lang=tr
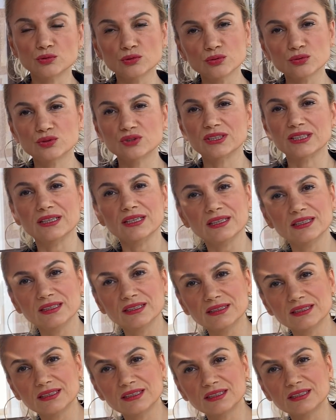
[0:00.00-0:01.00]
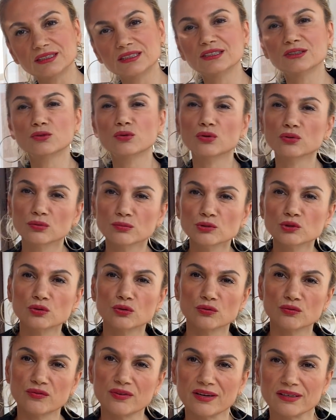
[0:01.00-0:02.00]
Türkiye konumu
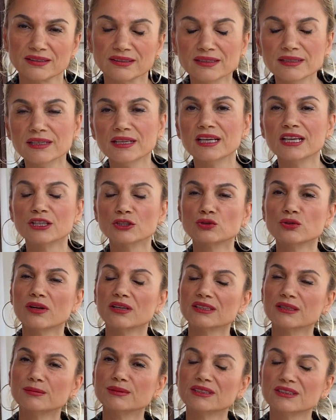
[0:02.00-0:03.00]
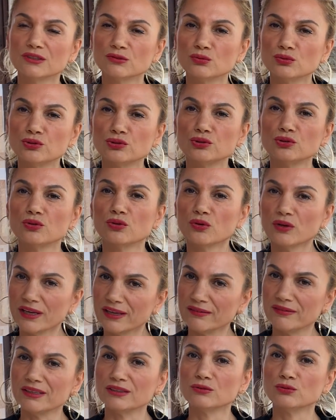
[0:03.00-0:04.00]
çok farklı. Şu anda bizde düşüyor.
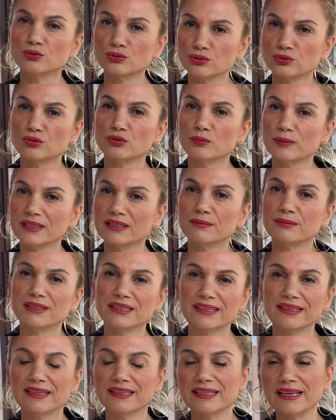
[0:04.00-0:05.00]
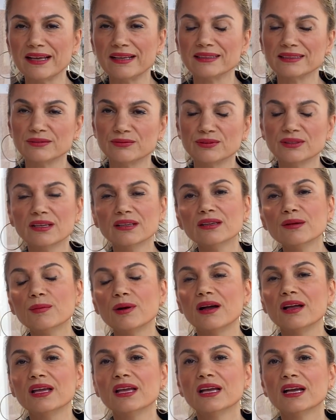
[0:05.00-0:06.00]
Evet düştü belli bir yere geldi filan
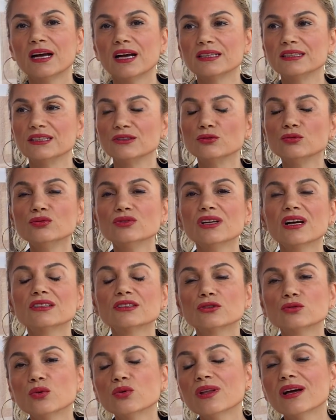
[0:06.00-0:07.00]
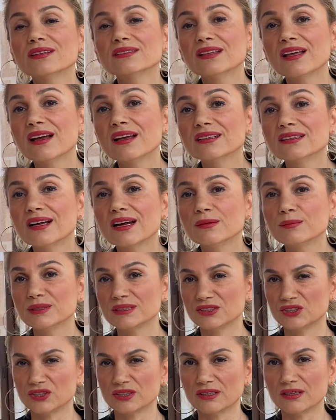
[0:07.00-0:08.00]
ama hani dünyada dolar değer
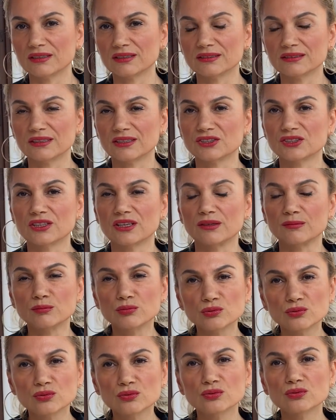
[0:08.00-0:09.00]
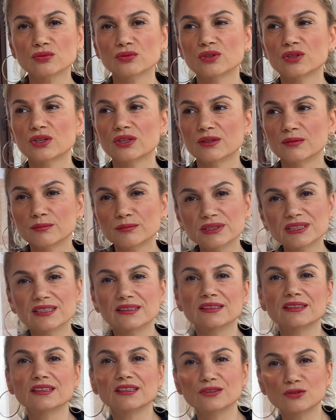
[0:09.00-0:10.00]
kaybedecek arkadaşlar. Bunu bir
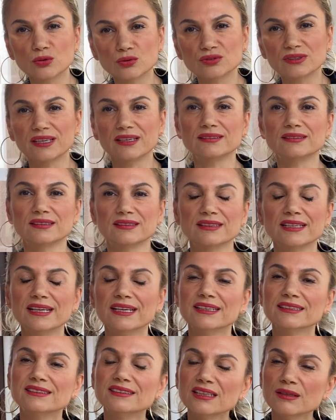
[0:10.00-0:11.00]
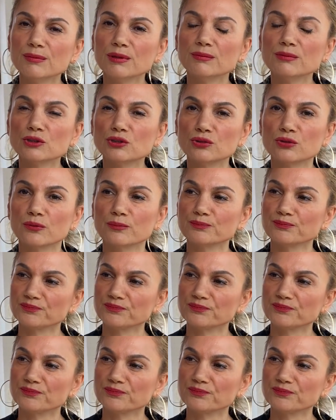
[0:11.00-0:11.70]
kenara not edin. Sebebi şu.